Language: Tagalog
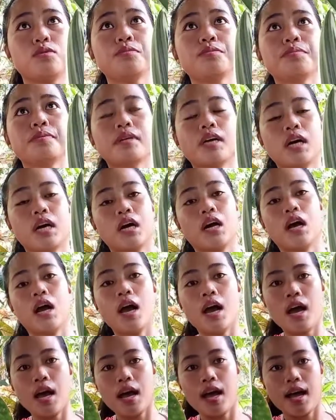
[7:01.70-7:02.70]
Sobrang
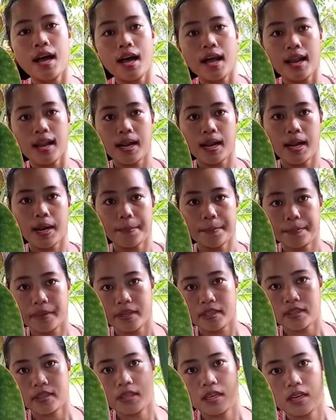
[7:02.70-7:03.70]

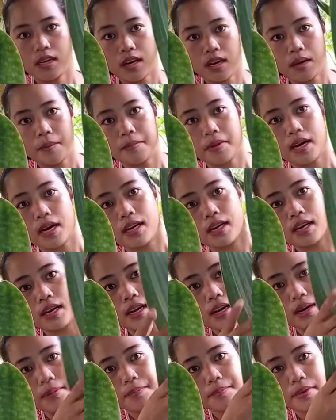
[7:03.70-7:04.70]
lapad talaga. Ang
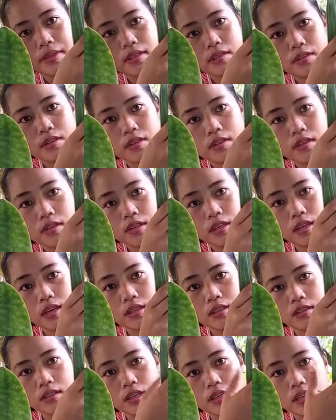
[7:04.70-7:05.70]
lalapad oh. Yan,
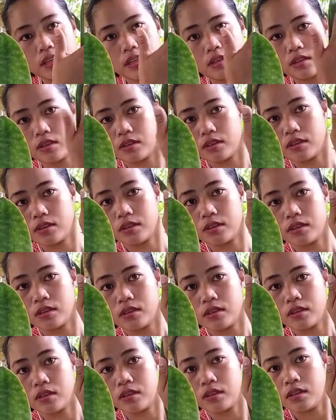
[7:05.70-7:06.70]
tingnan niyo.
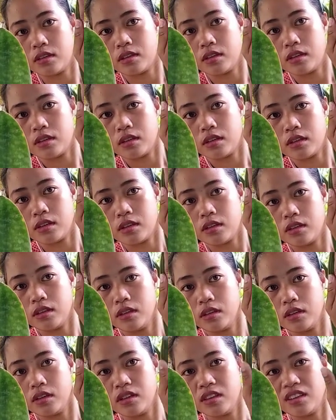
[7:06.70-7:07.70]

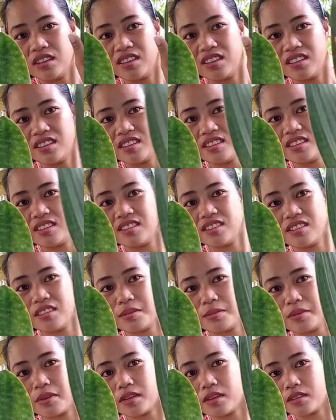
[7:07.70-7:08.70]
Wow,
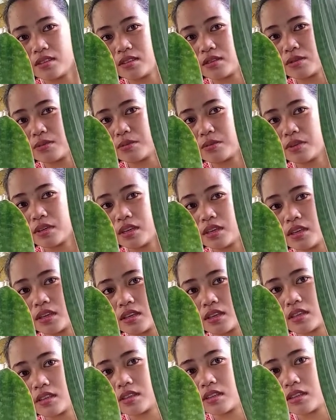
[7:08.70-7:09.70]
diba? Sobrang
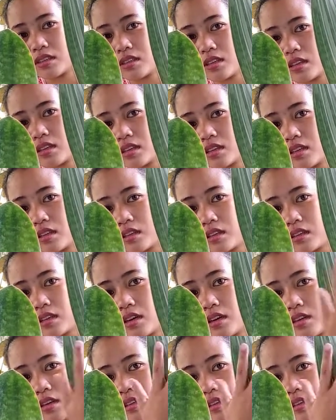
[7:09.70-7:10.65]
ang ganda talaga.